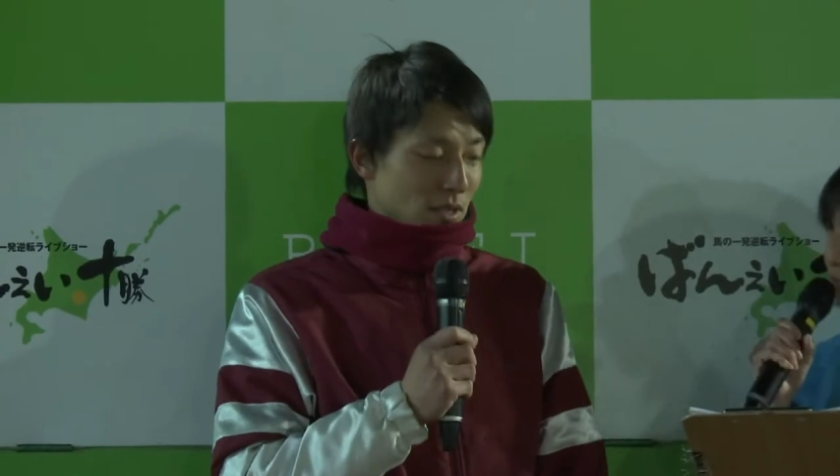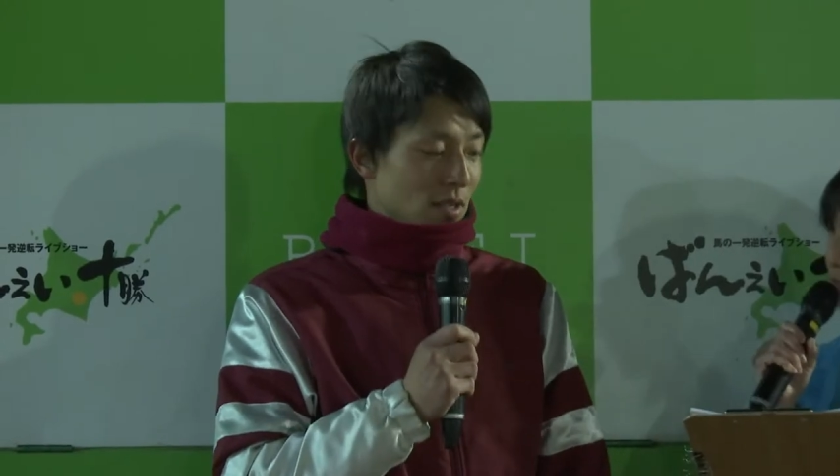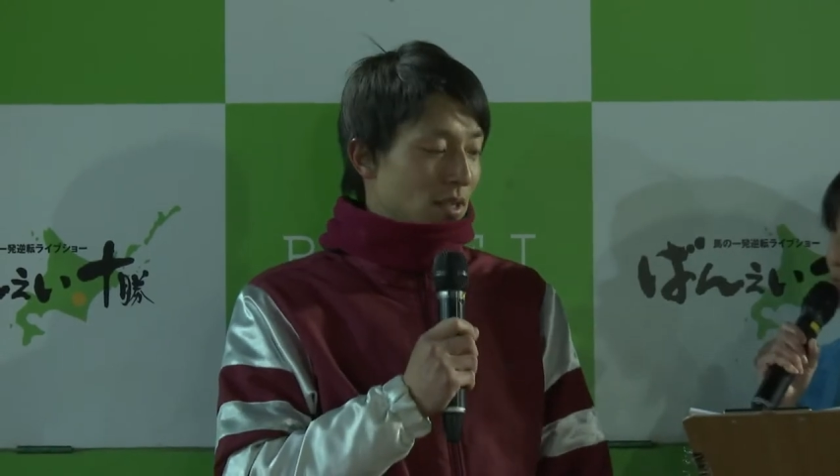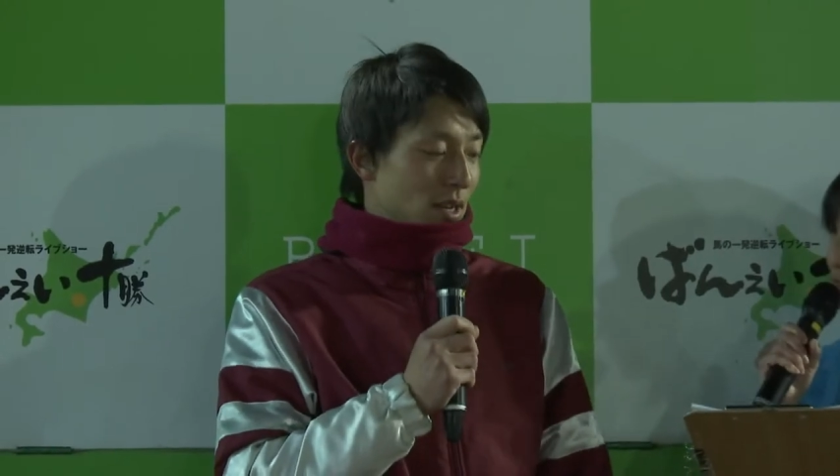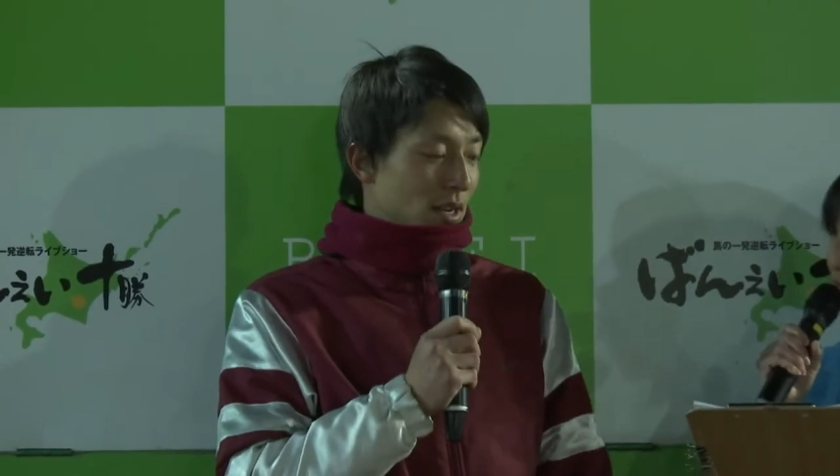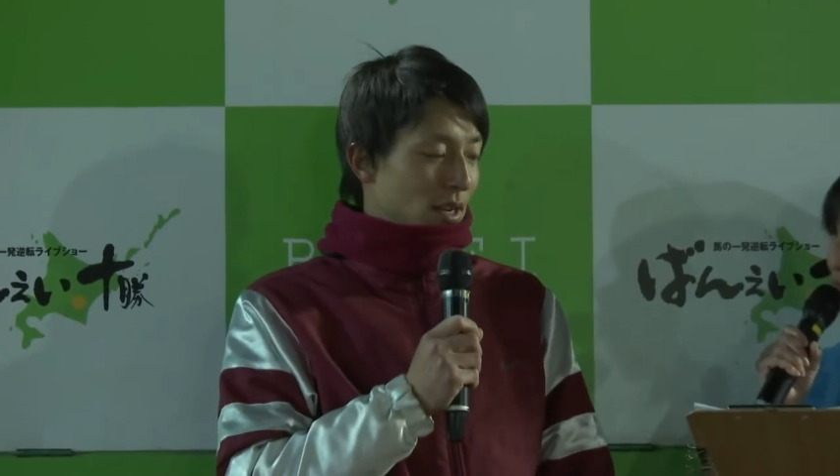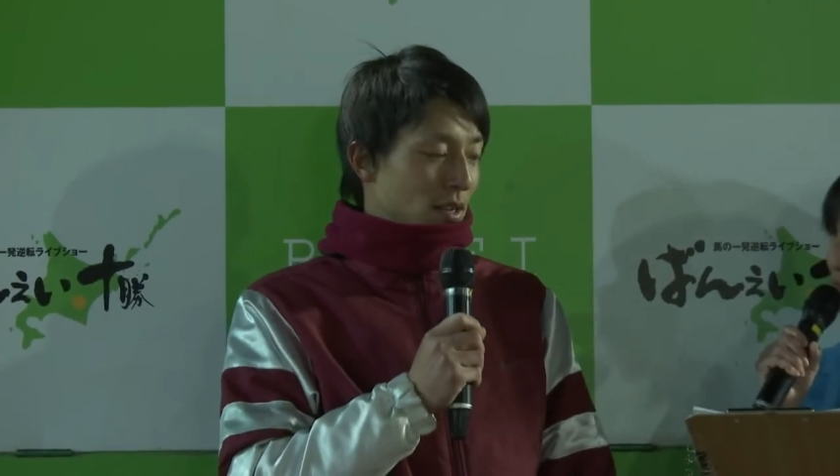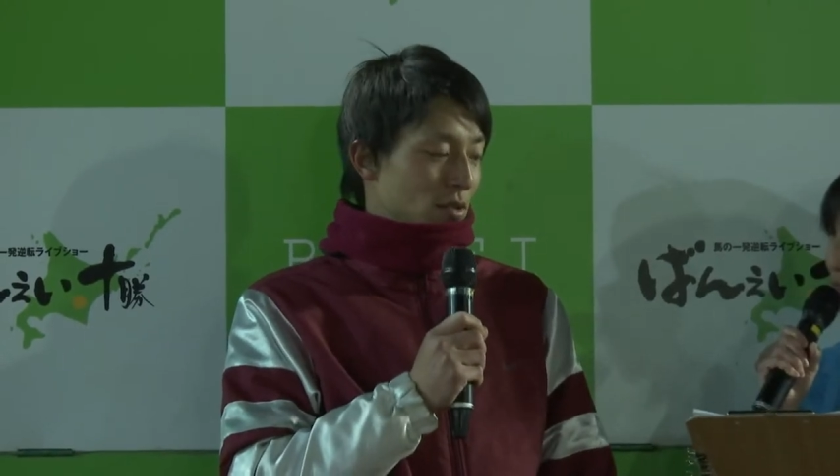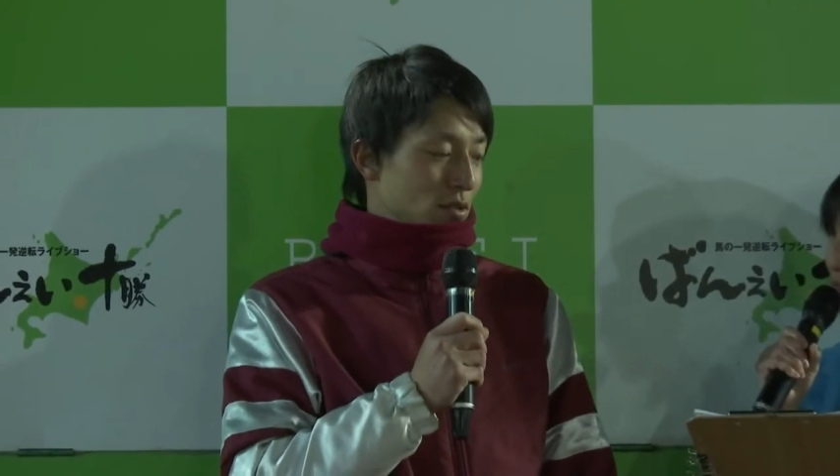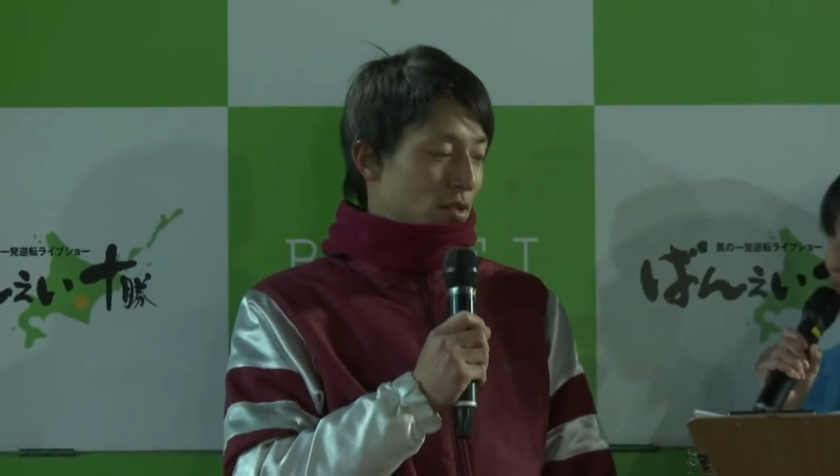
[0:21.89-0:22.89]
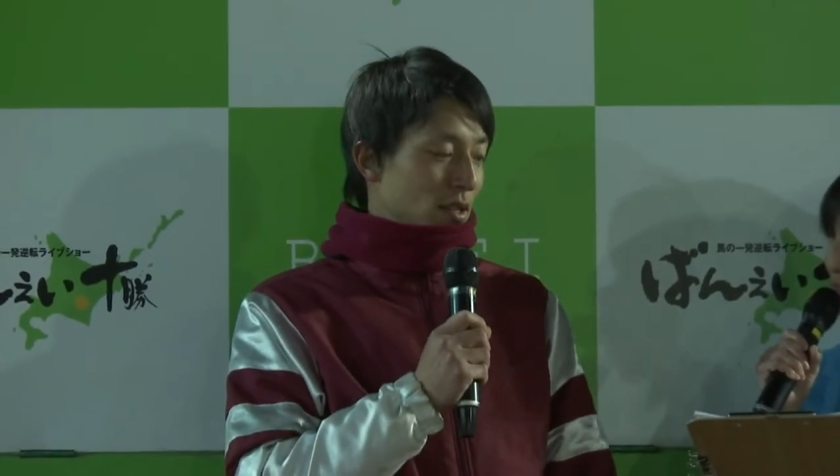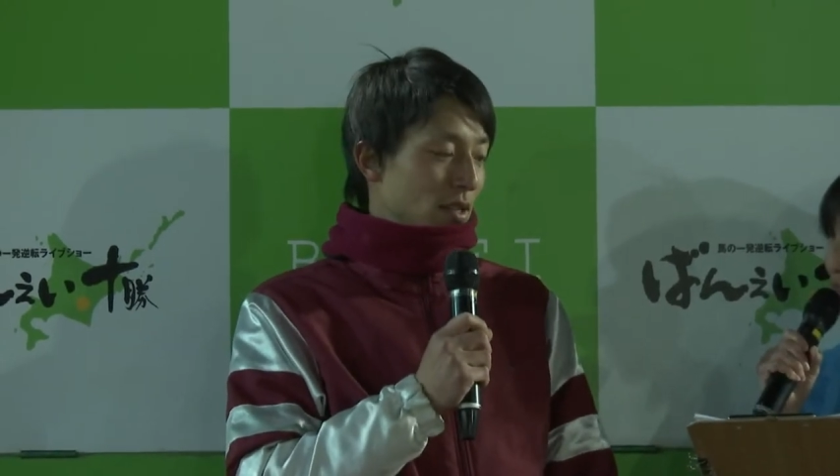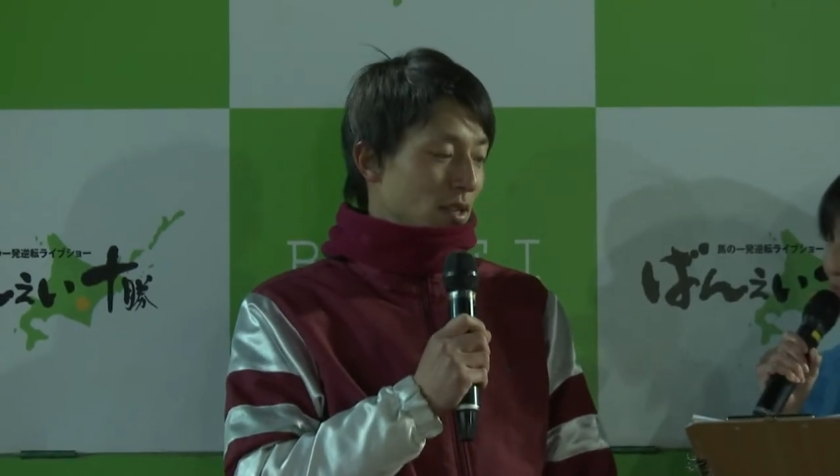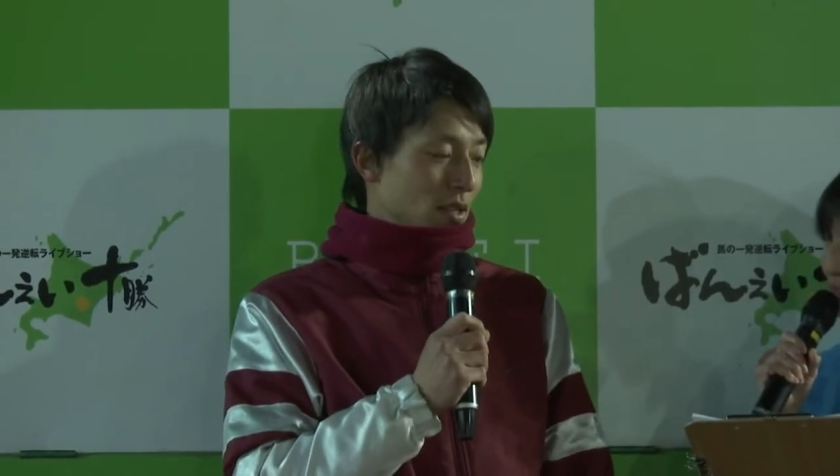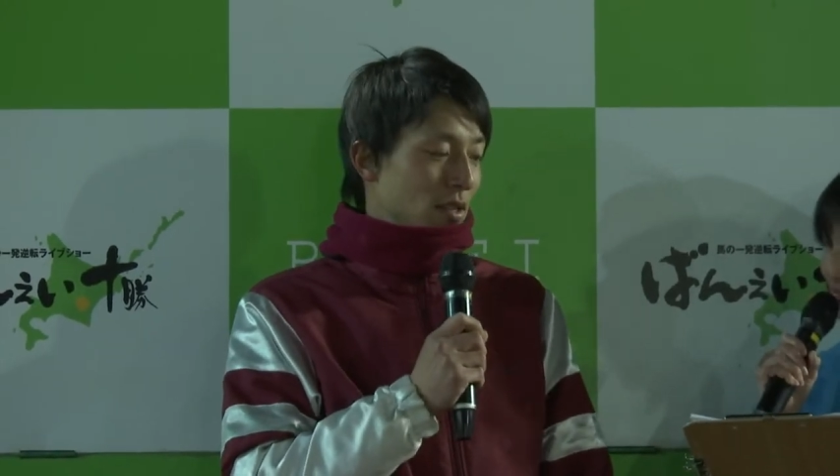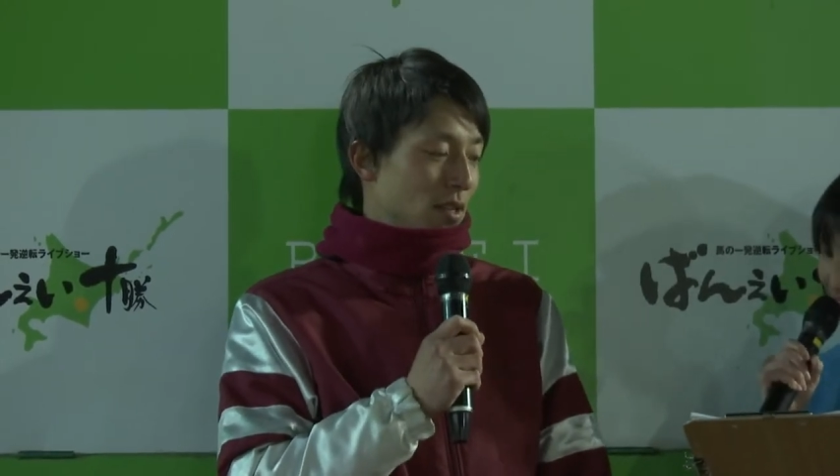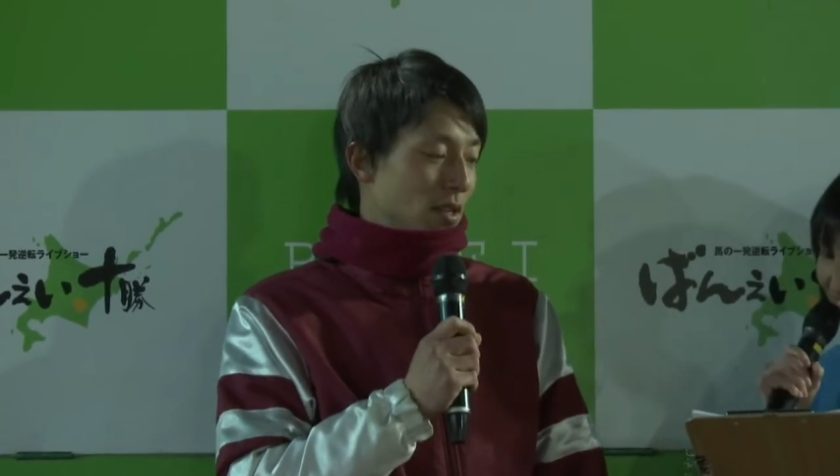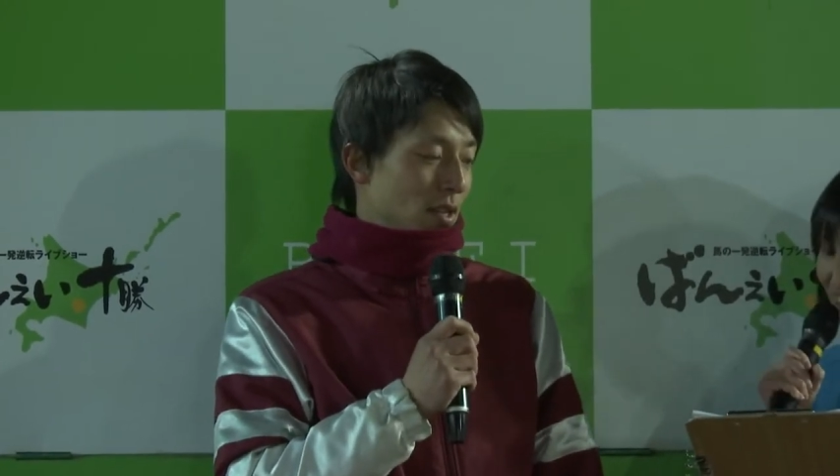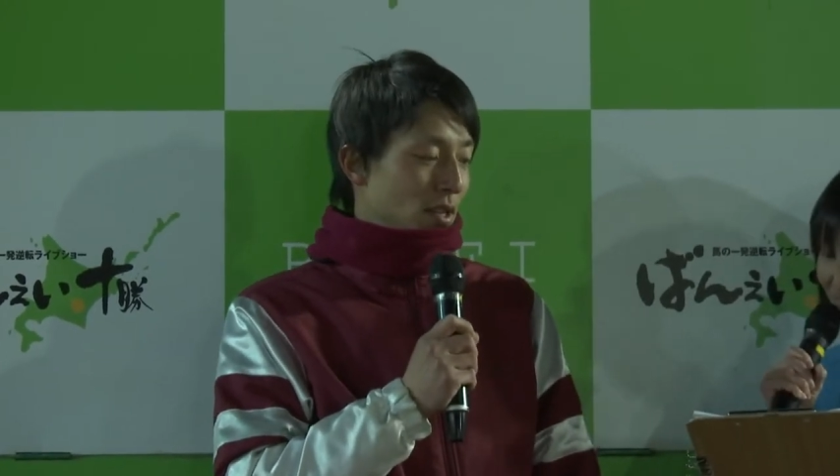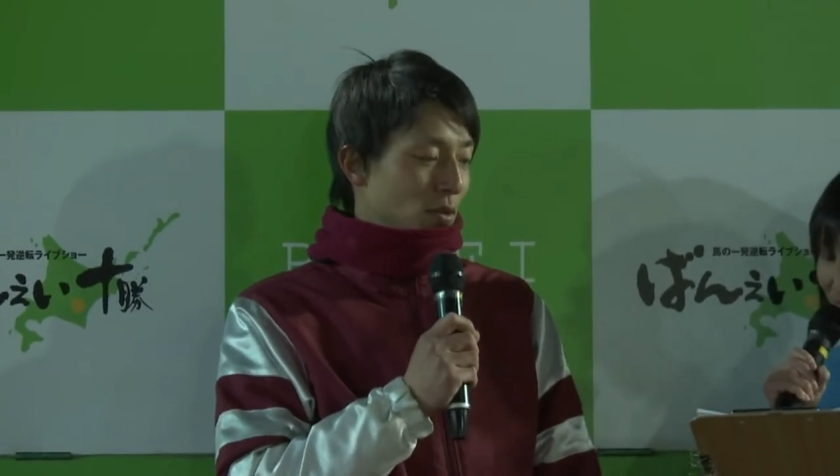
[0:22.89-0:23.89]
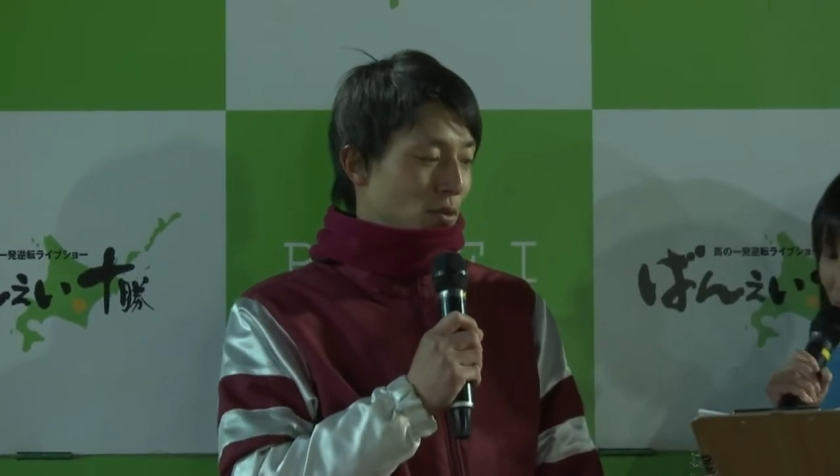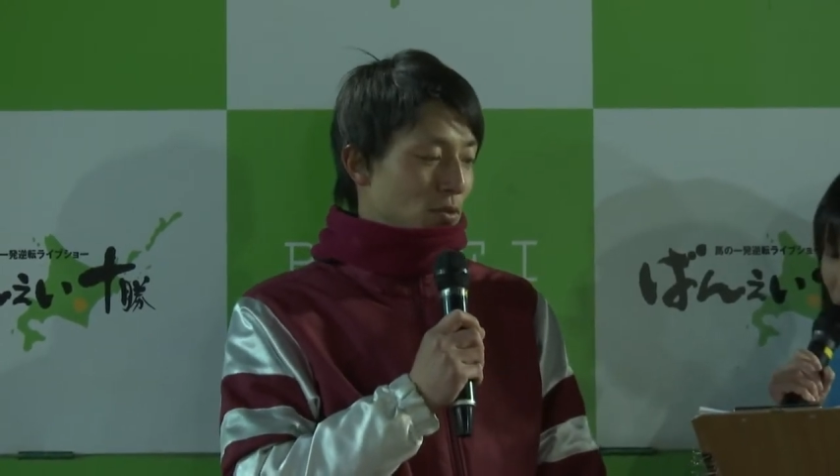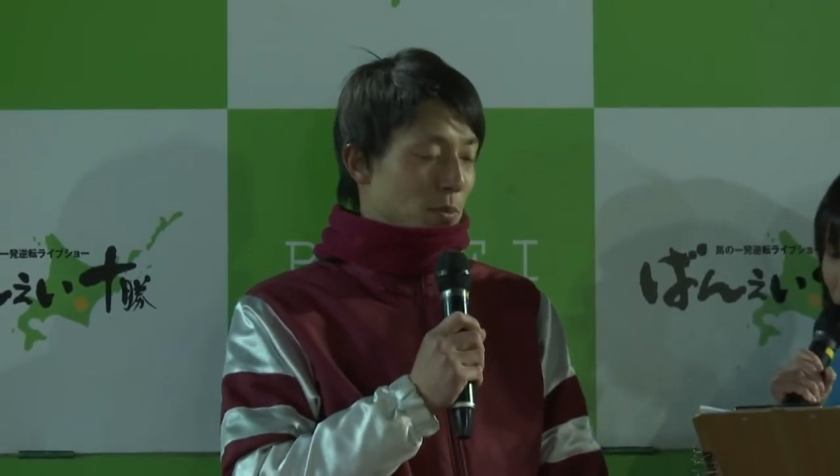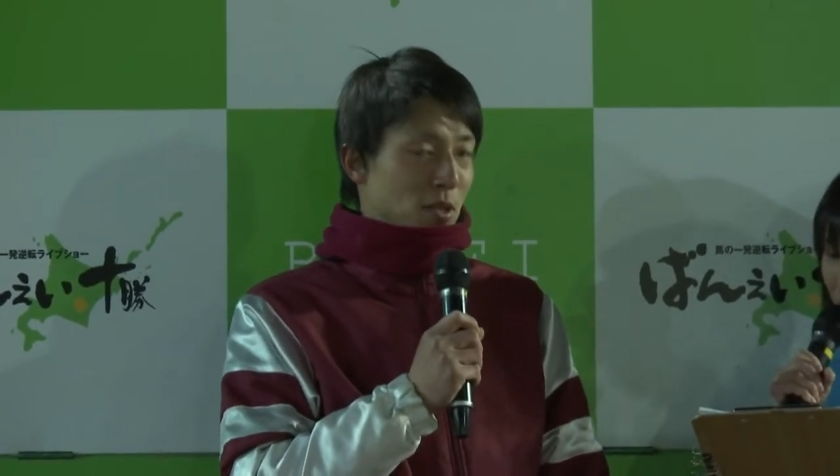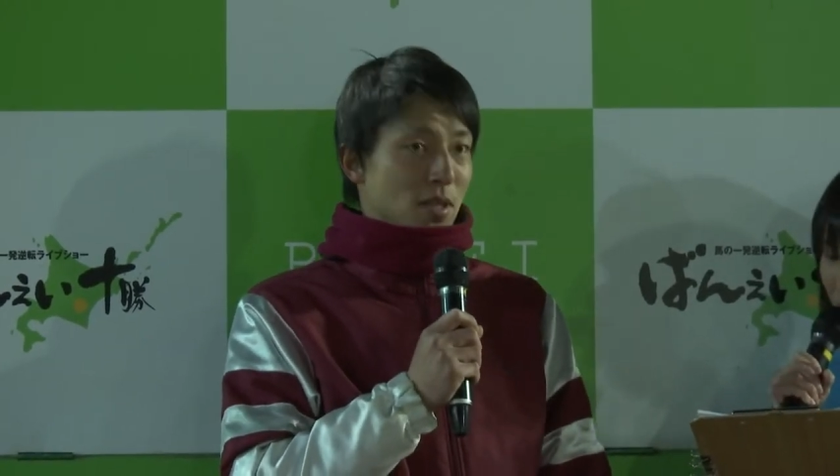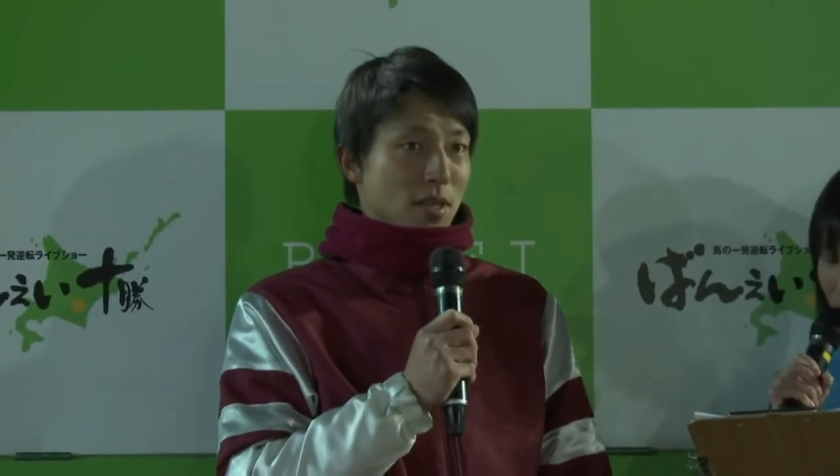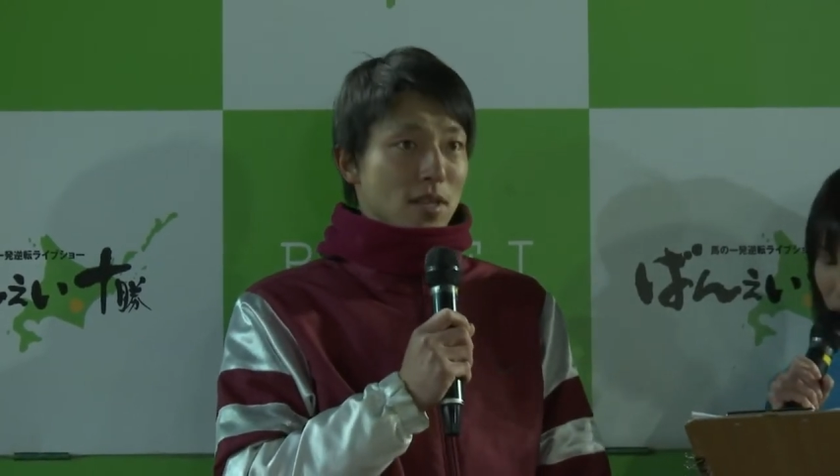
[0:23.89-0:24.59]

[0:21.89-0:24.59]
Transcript: 流れが緩くて、はい余裕を持って、